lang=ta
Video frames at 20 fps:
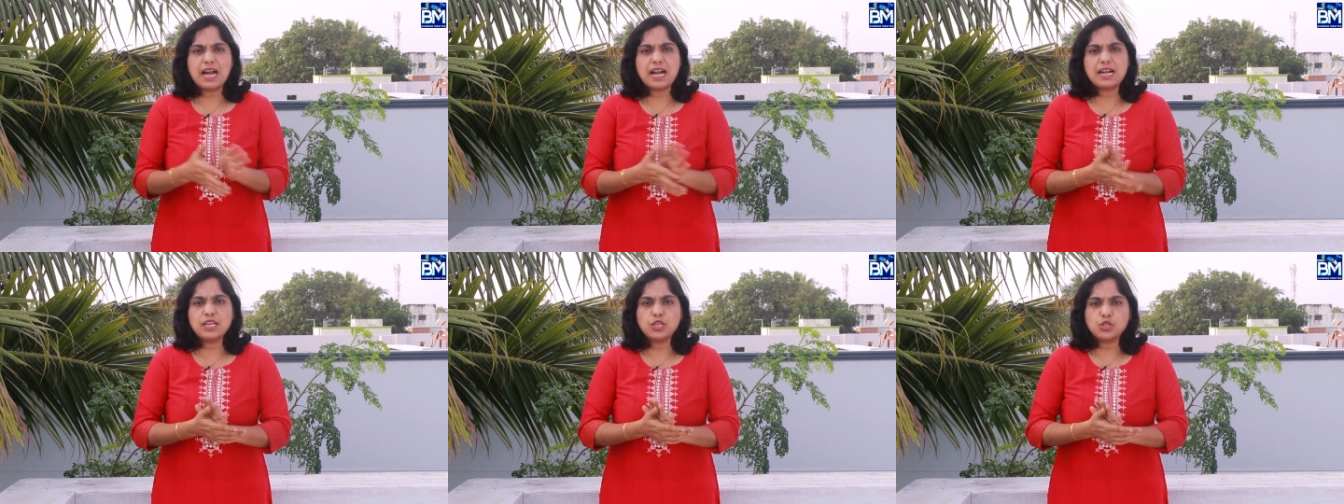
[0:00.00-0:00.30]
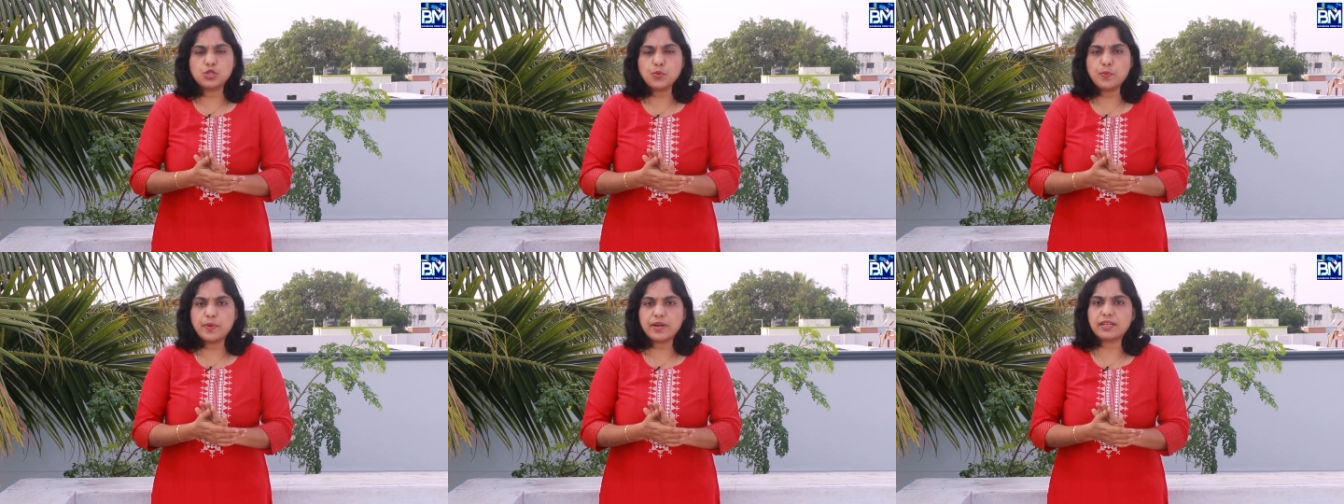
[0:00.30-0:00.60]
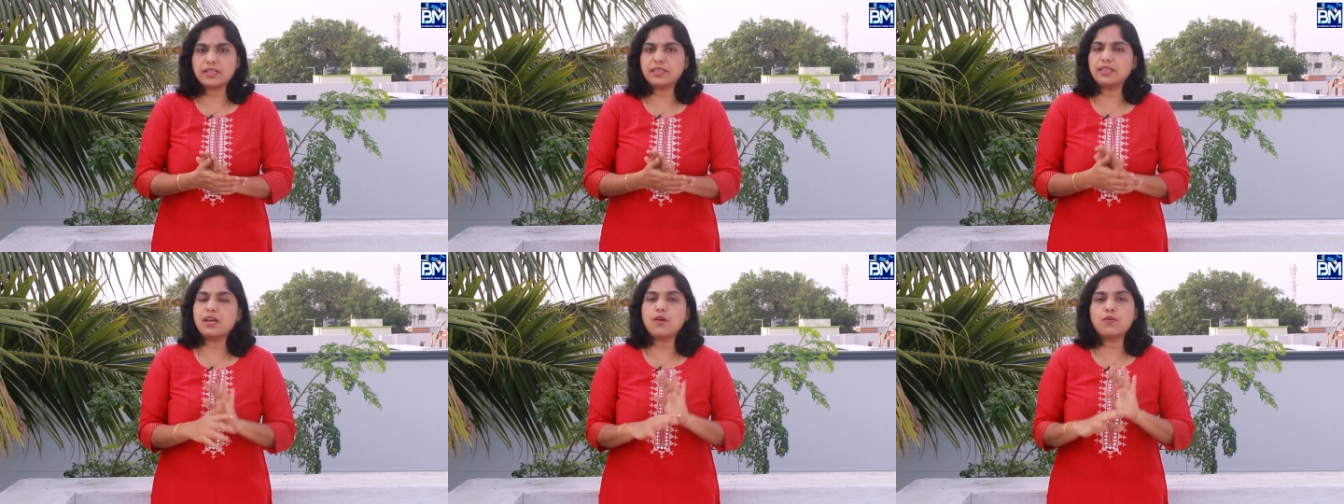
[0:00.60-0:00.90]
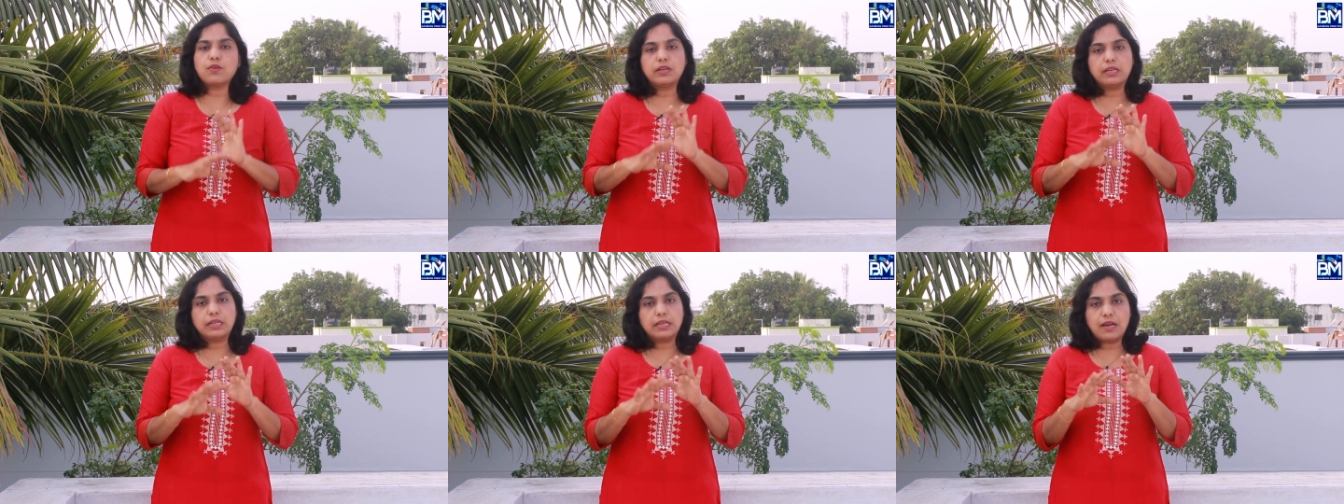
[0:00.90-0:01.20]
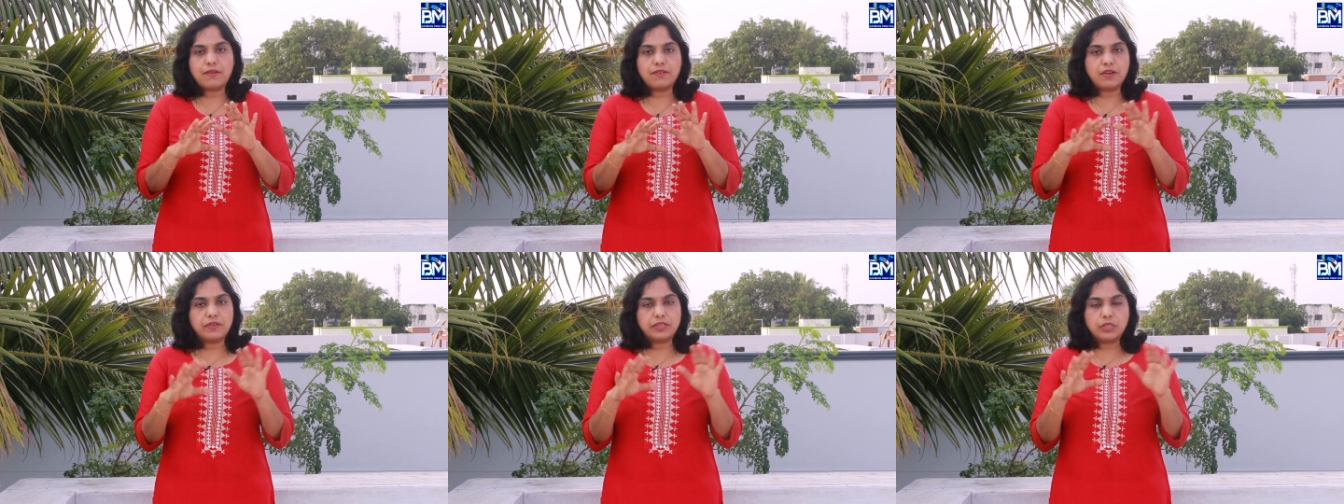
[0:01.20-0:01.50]
கார்டை இஷ்யூ இஷ்யூ பண்ணுறதுக்கு அவங்களுக்கு
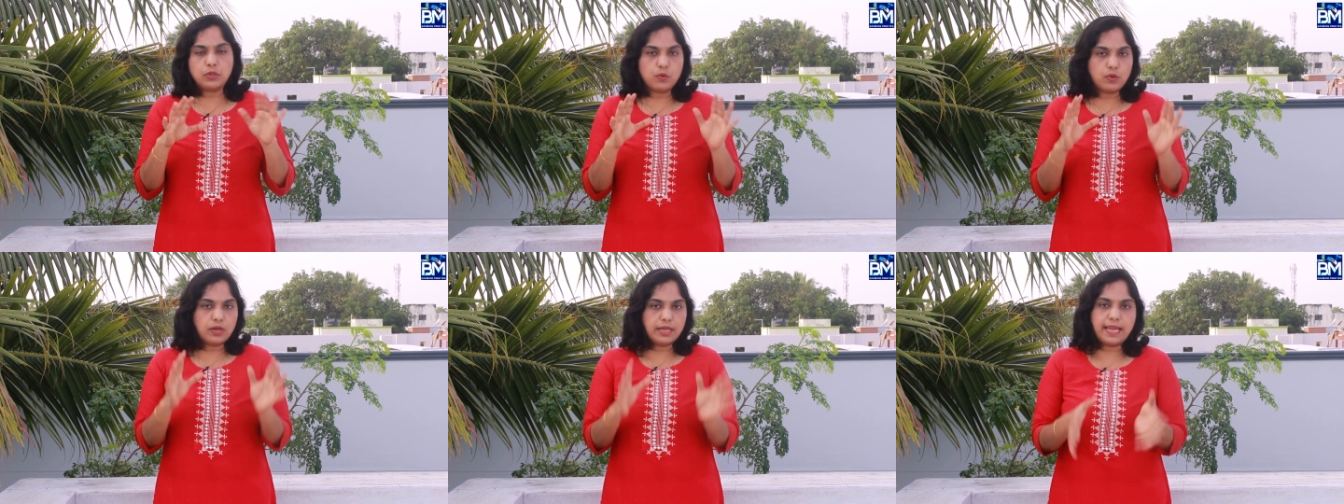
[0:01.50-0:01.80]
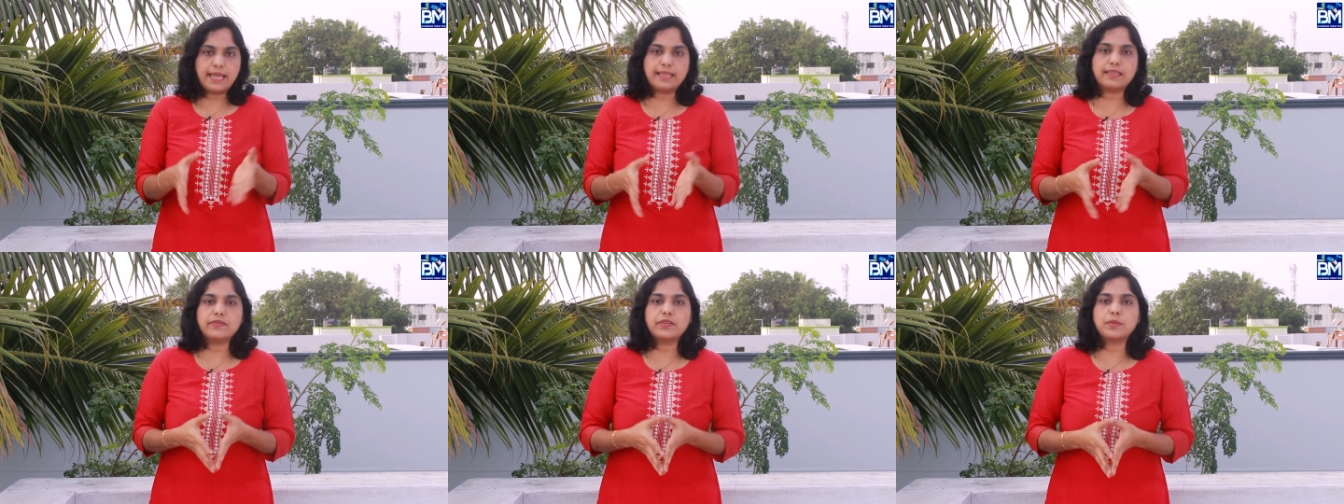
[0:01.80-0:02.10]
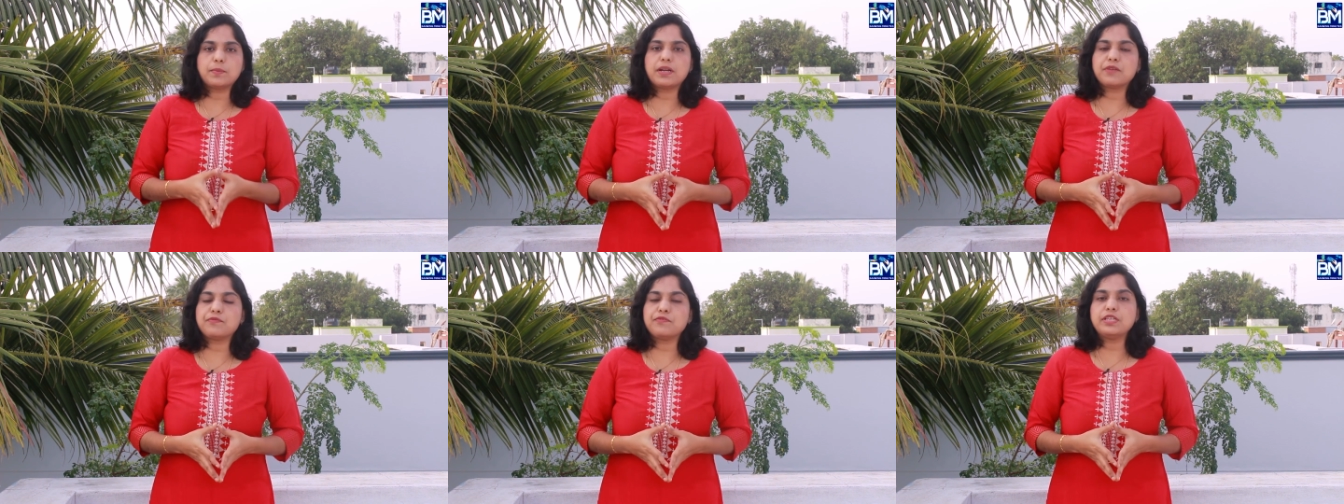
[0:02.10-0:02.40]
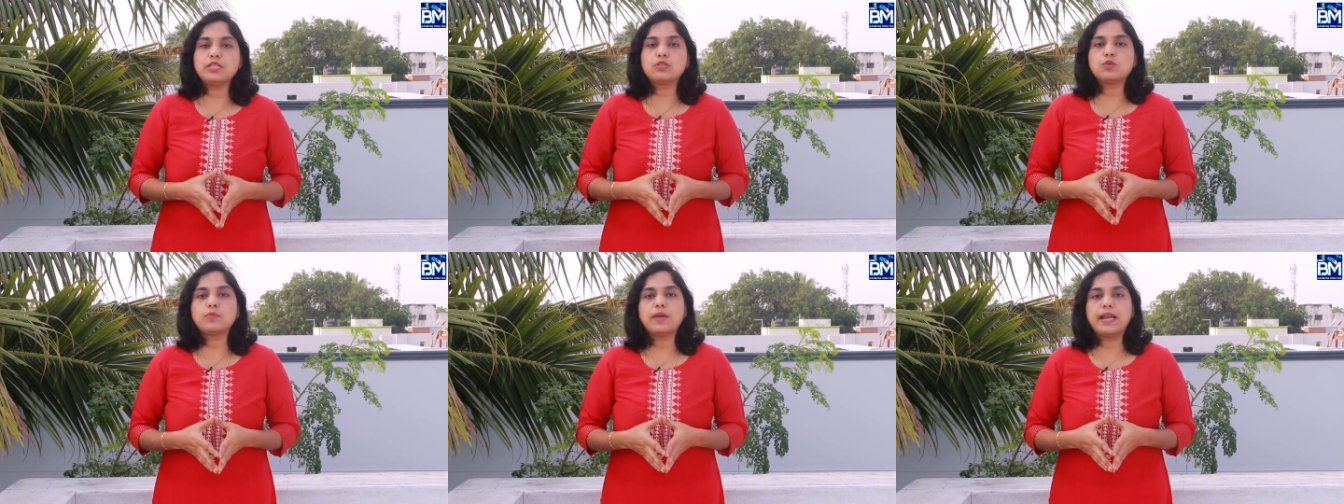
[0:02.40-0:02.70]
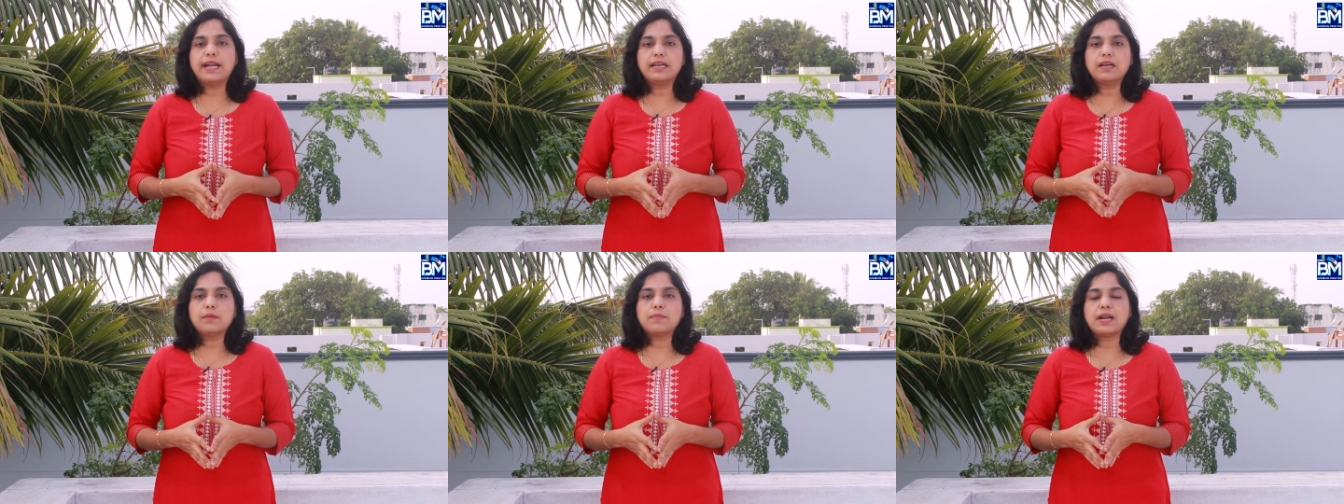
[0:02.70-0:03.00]
அவங்க வந்து உங்களுக்கு எந்த விதமான ஃபீஸும்
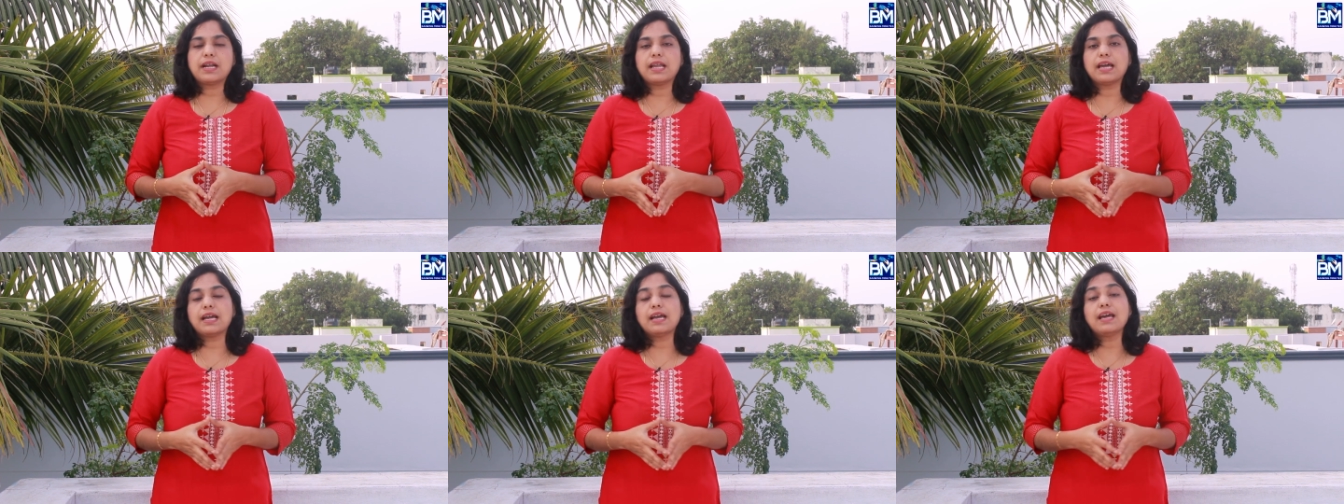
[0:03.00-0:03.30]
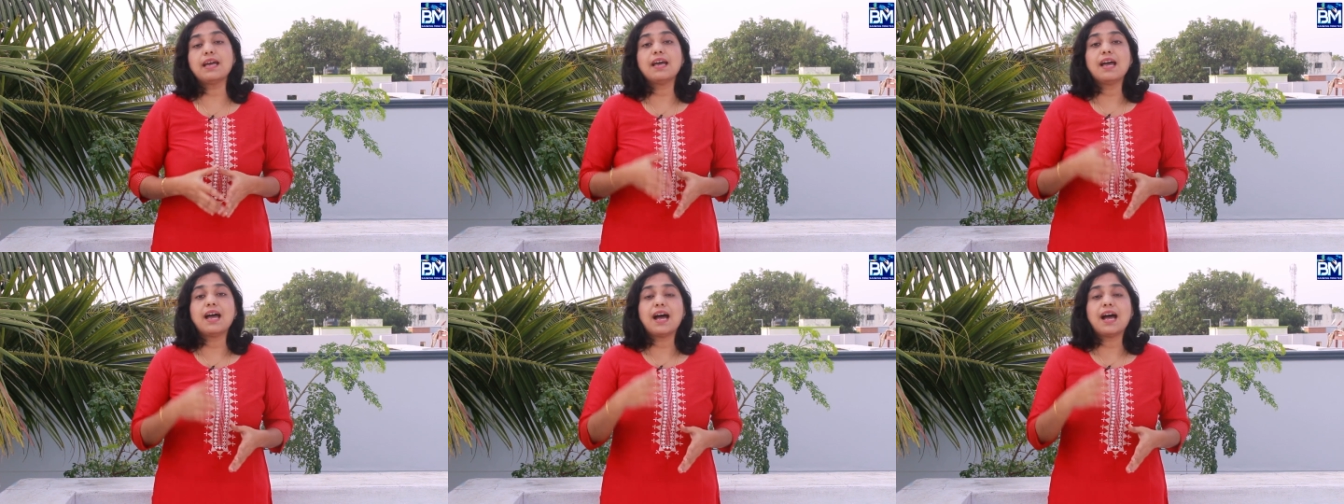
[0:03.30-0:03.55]
எடுக்க மாட்டாங்க